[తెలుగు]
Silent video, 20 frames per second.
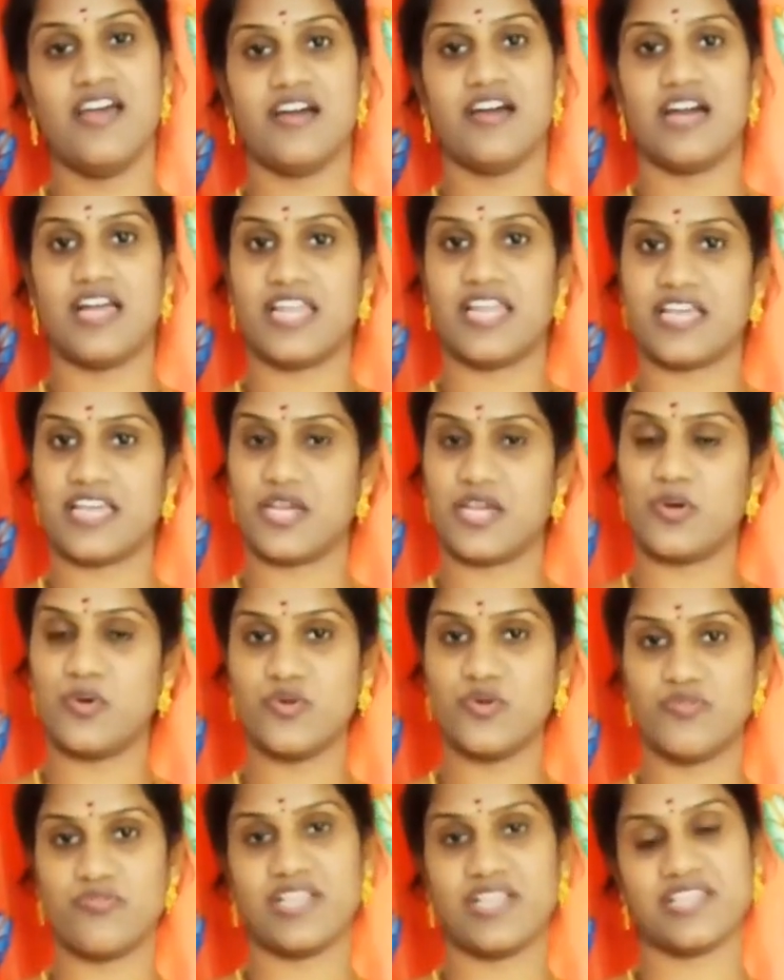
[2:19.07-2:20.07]
అలాగే
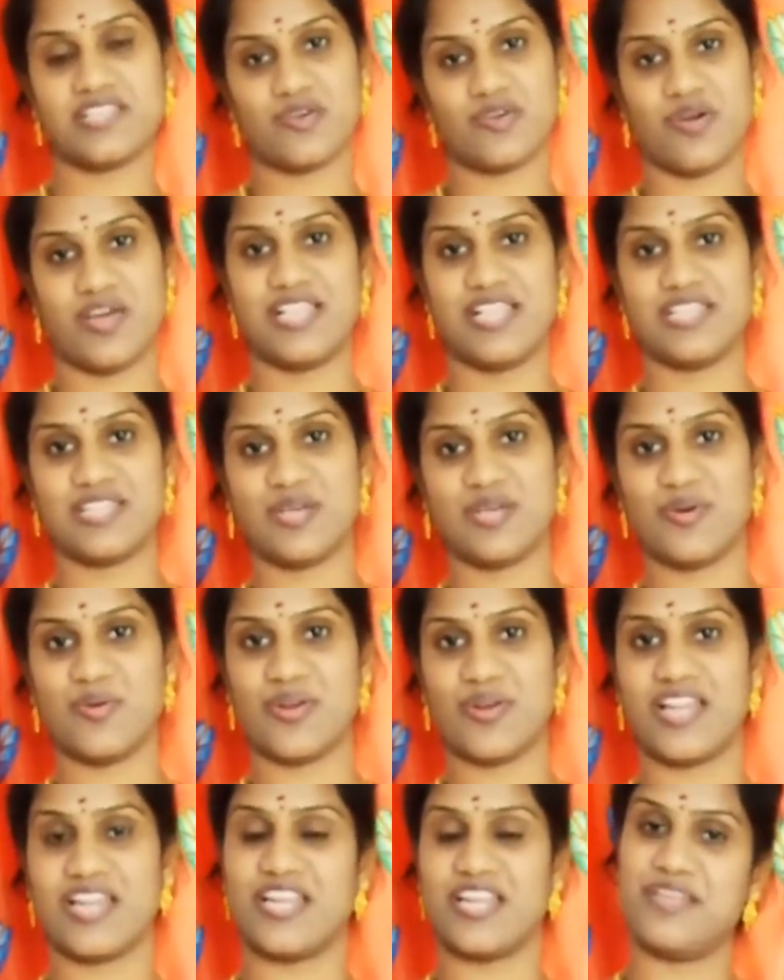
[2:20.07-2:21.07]
గుడ్ వెల్త్ తో హెల్త్ తో
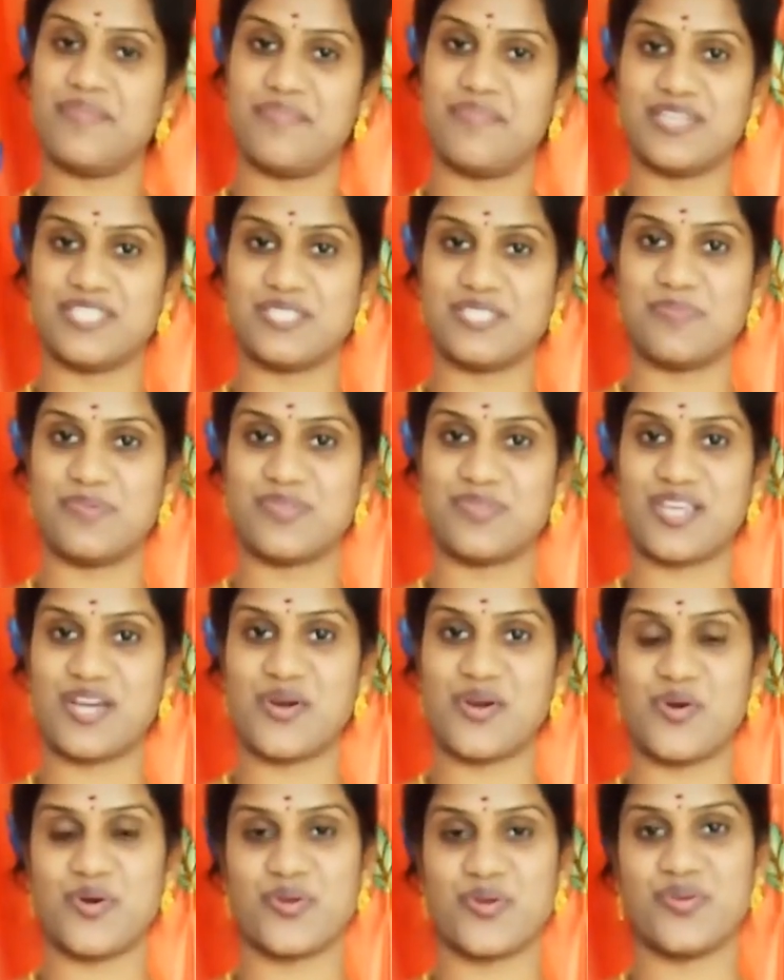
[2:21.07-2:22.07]
ఉండాలని మనస్ఫూర్తిగా
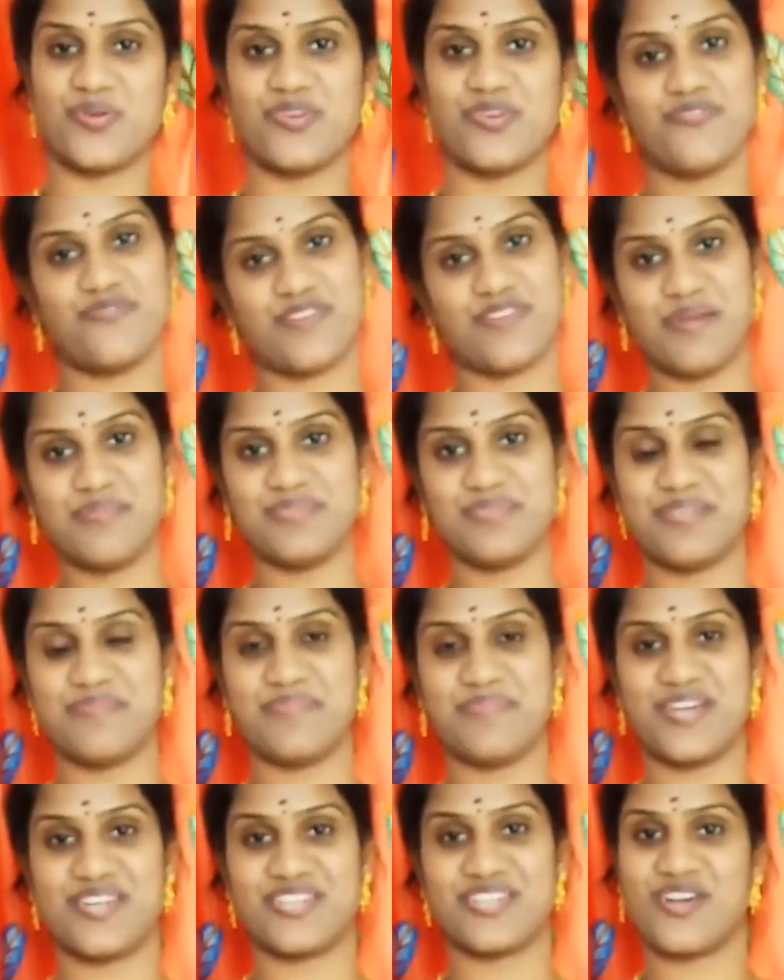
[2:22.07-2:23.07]
కోరుకుంటూ ఫ్రమ్
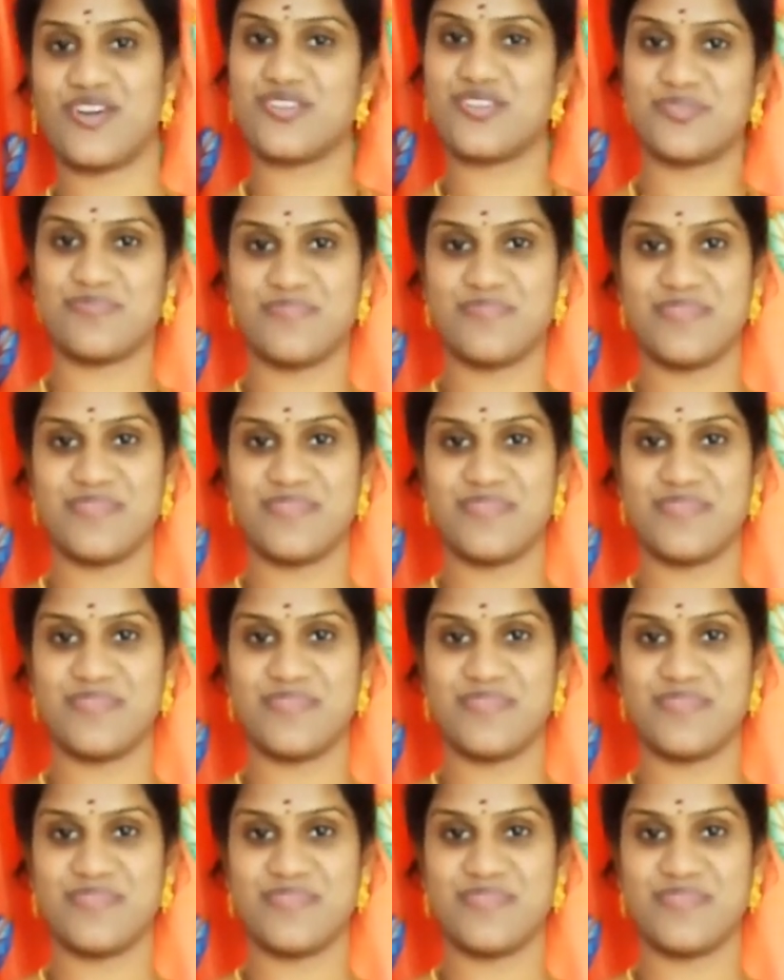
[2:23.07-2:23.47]
జీపీఆర్ టాక్స్ మీ